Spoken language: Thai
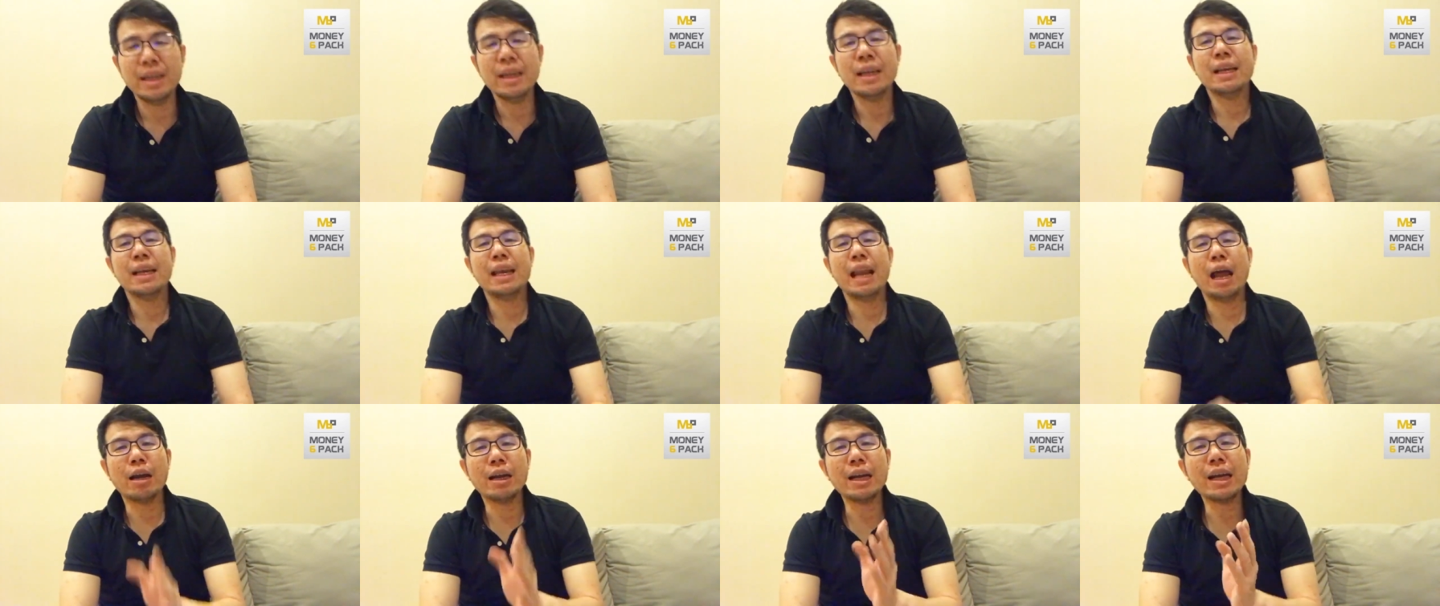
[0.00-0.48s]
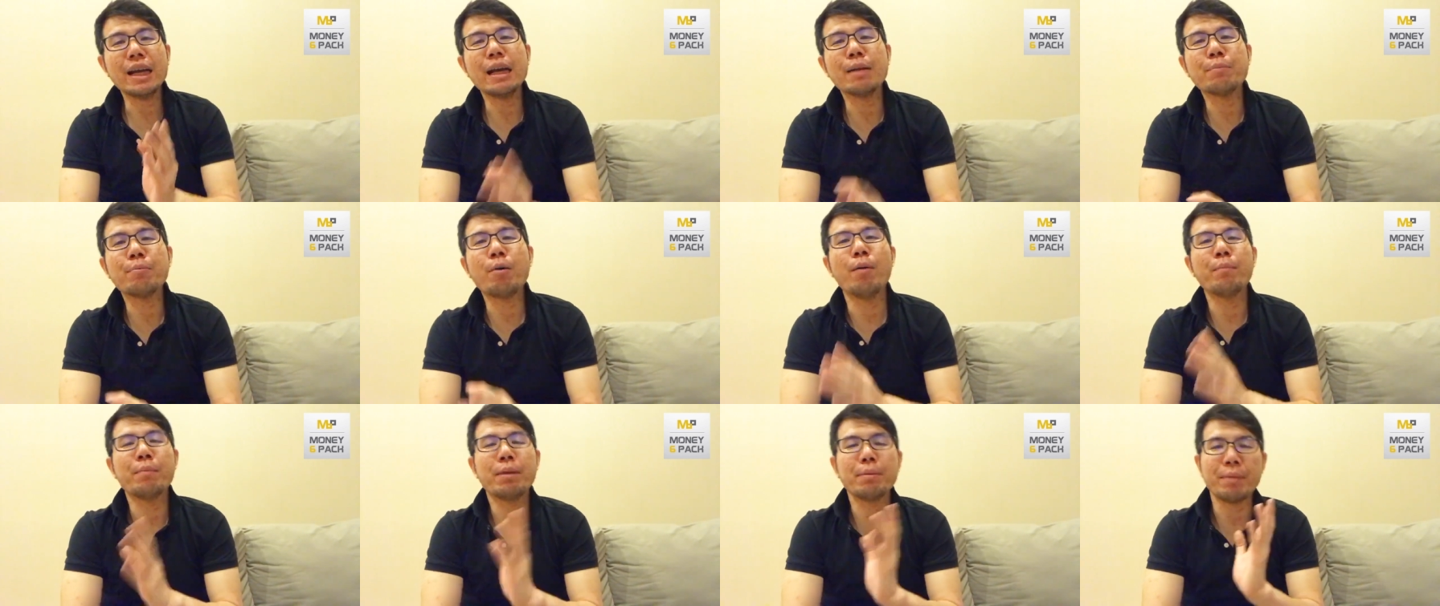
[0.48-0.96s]
แล้วถ้าเกิดพ
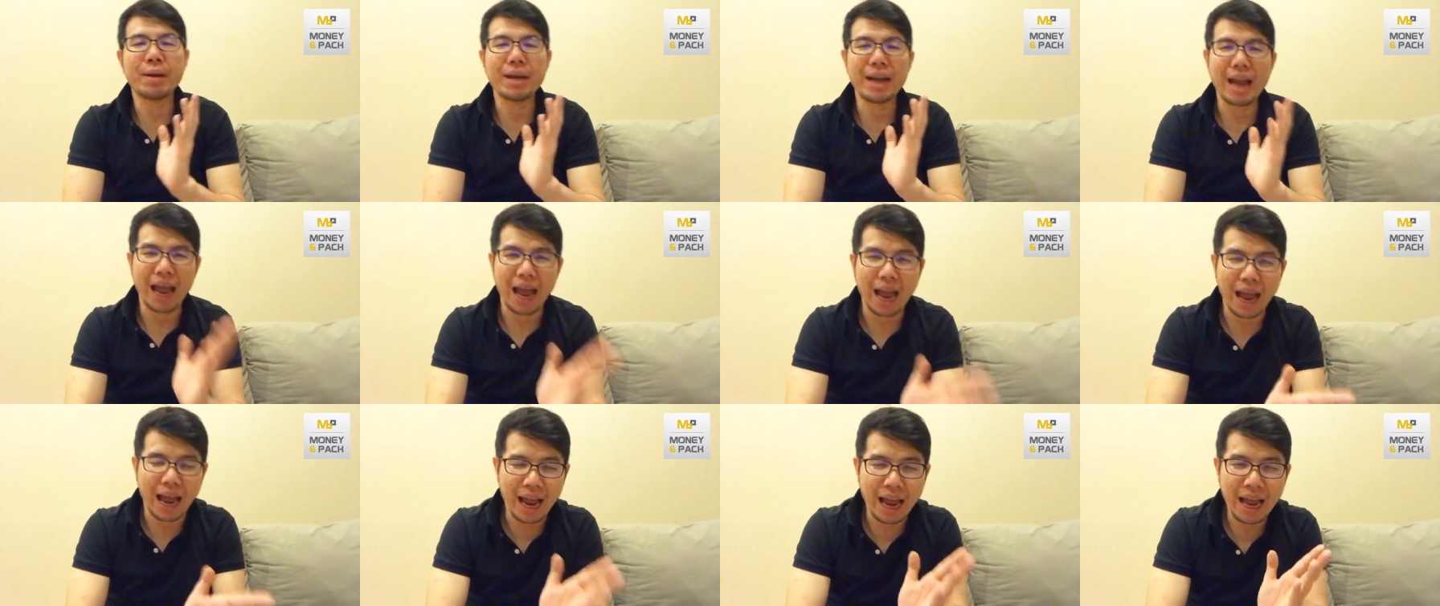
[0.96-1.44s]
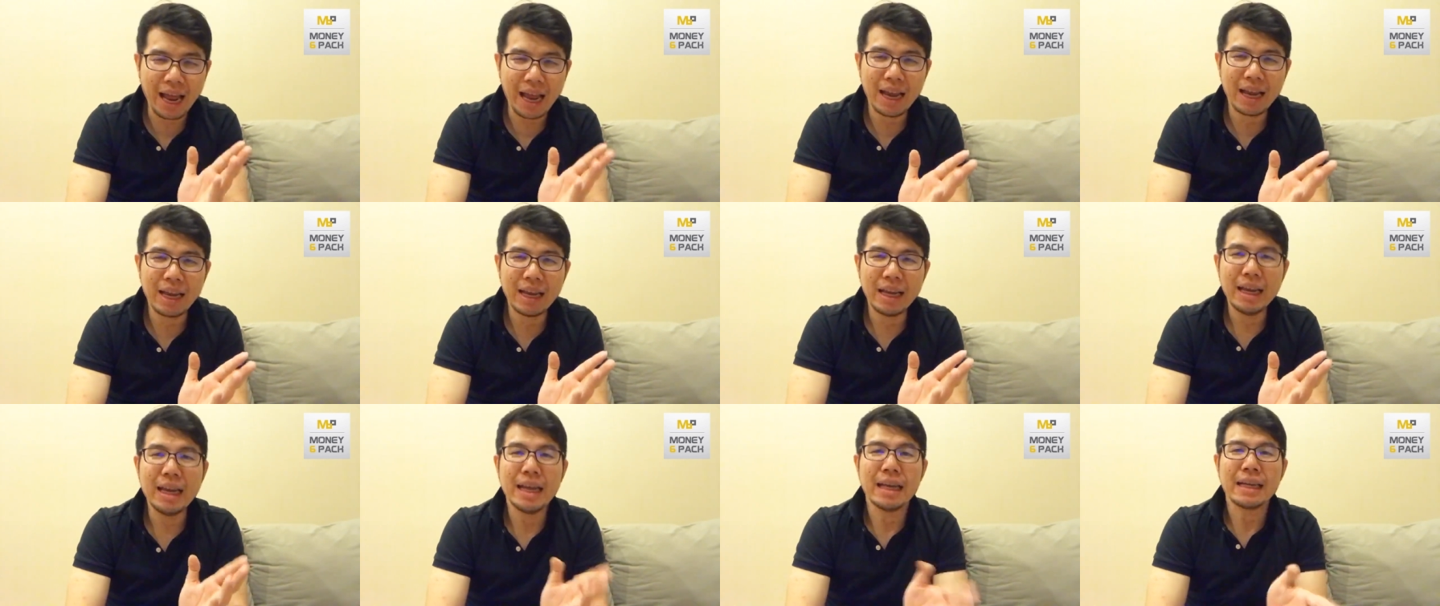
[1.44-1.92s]
อมีปัญหา
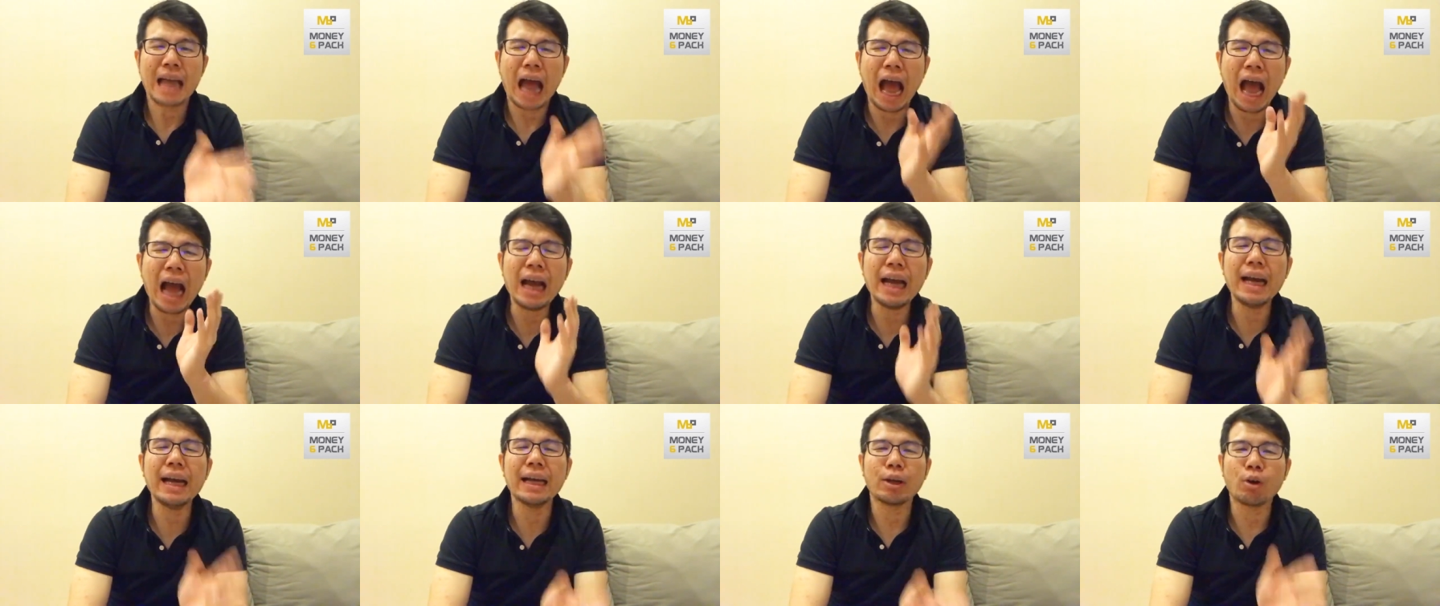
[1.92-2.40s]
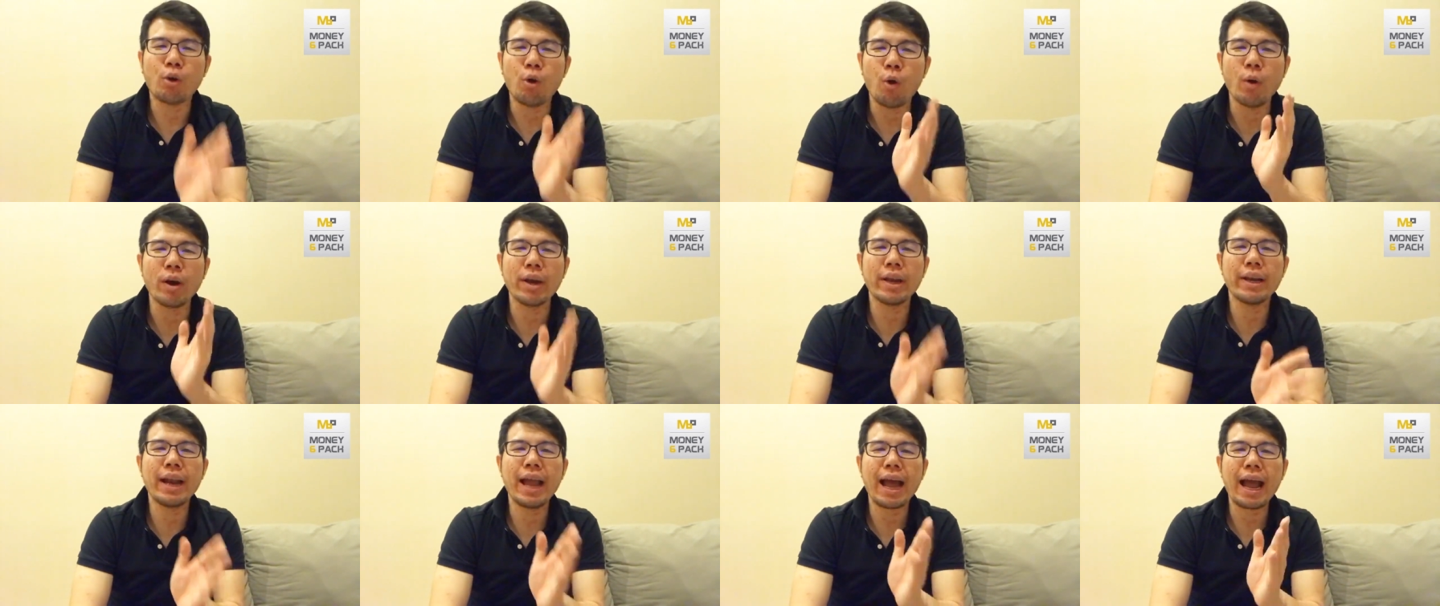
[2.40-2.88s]
ถ้าเกิดคน
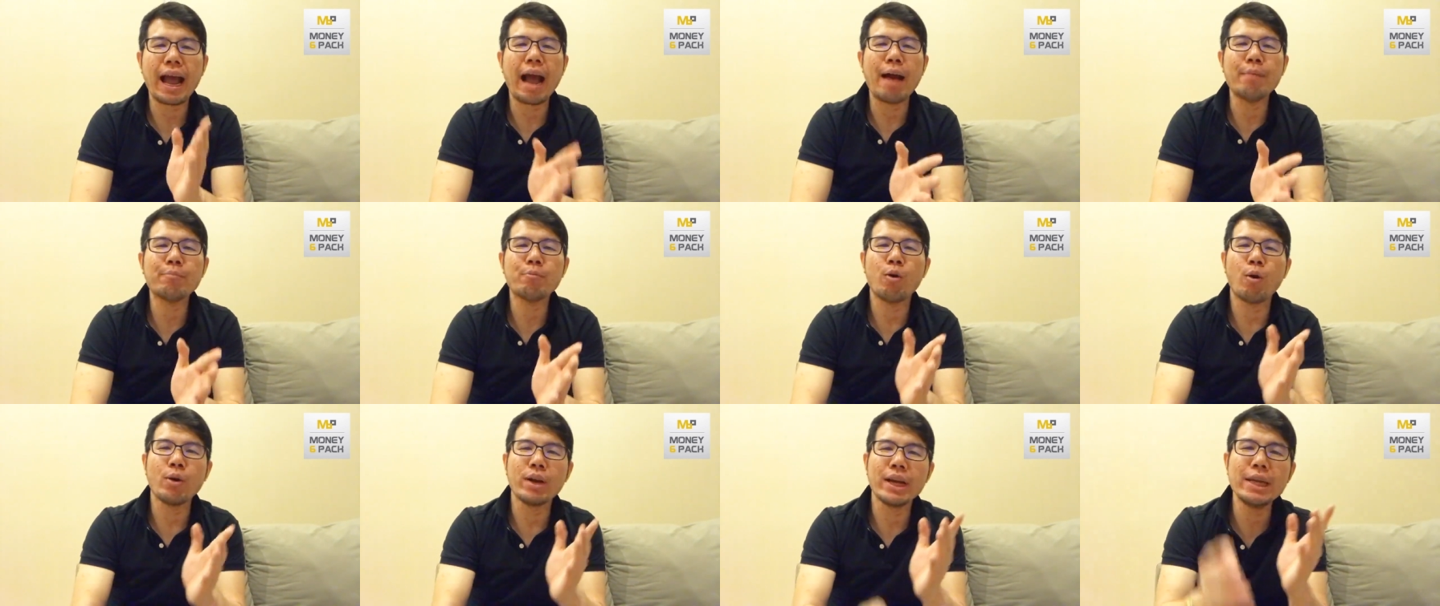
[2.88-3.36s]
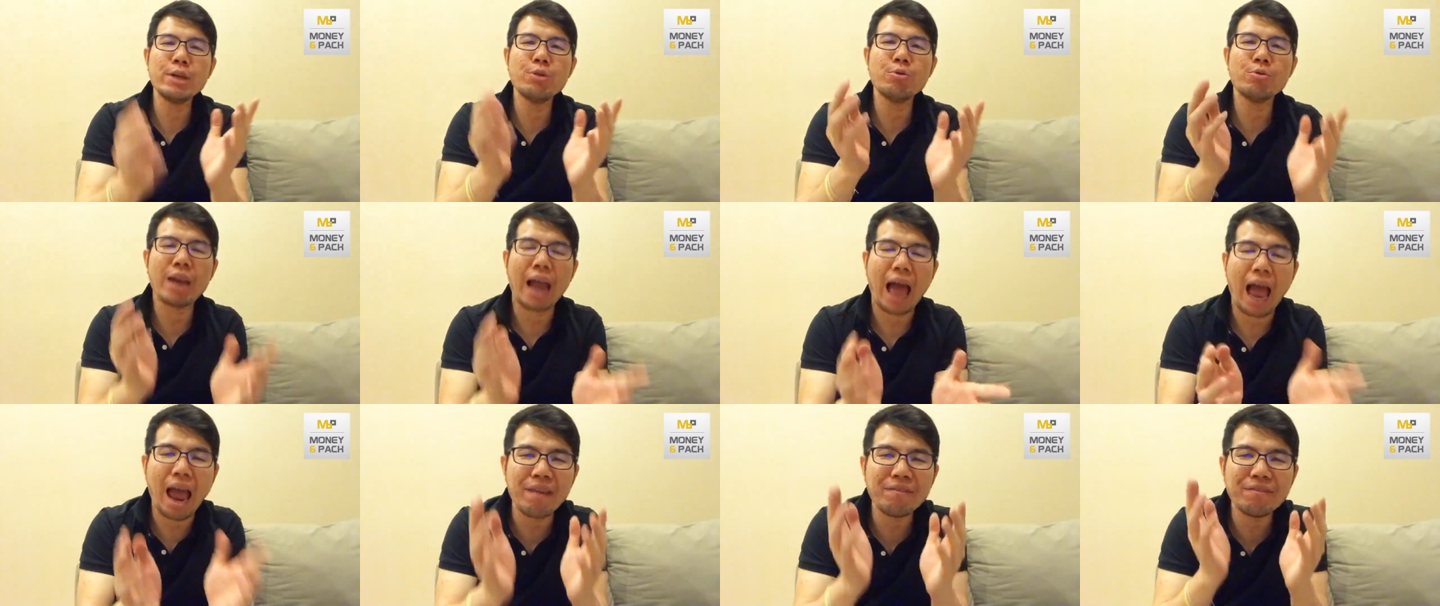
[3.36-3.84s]
นะครับคนที่ดูไล
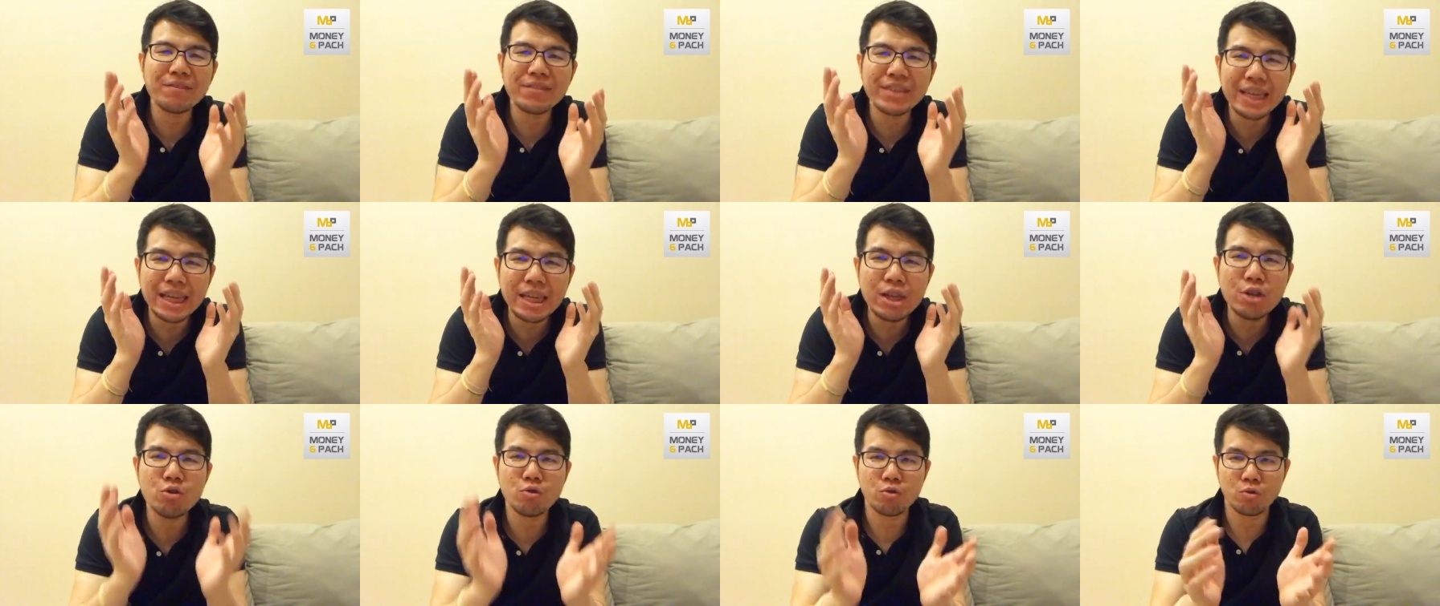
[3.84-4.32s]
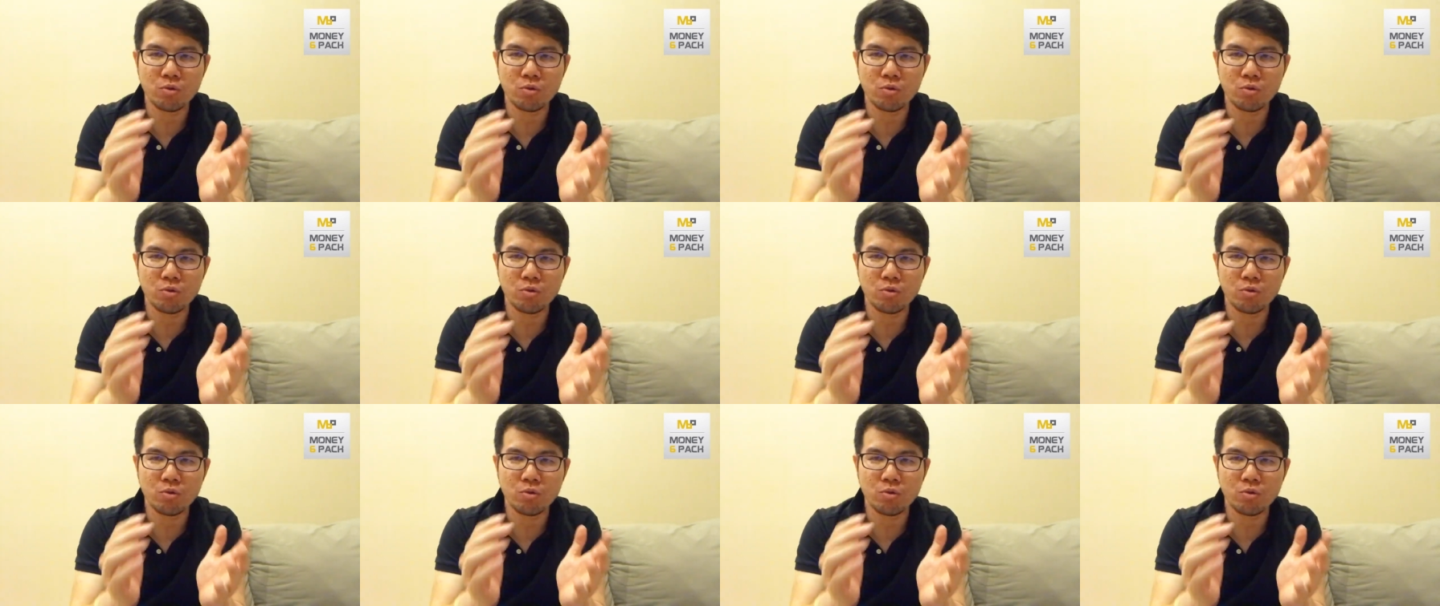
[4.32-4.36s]
ฟ์นี้อยู่